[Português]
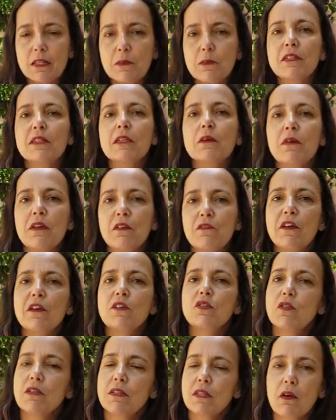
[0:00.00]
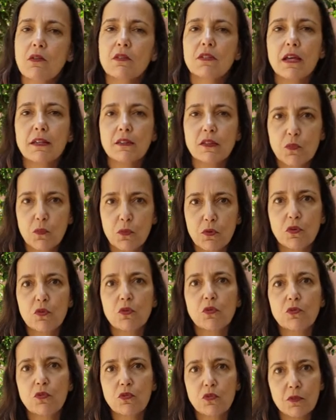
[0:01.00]
mas também infecções causadas por
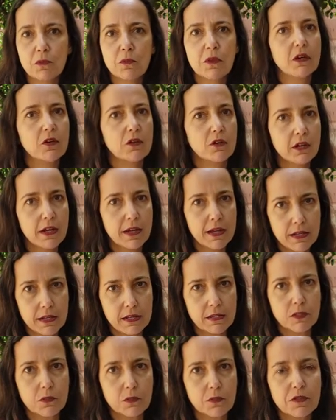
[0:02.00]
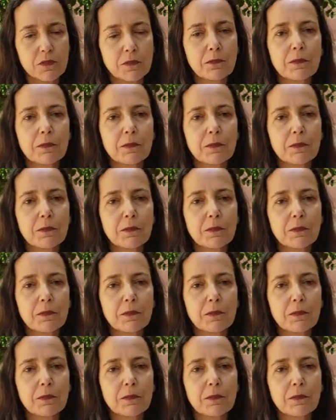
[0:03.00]
outros micro-organismos.